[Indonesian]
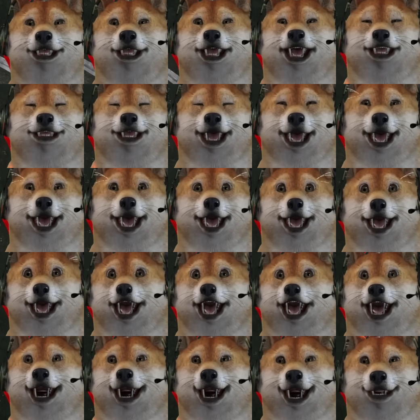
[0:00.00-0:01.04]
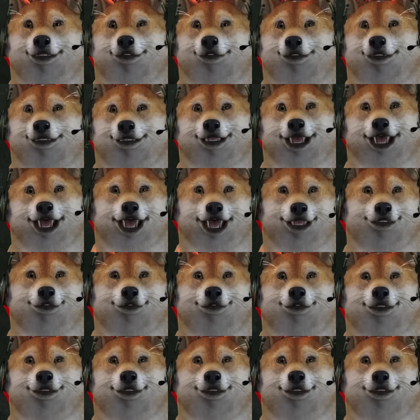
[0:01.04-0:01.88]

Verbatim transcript: Sama mobil kita kempes.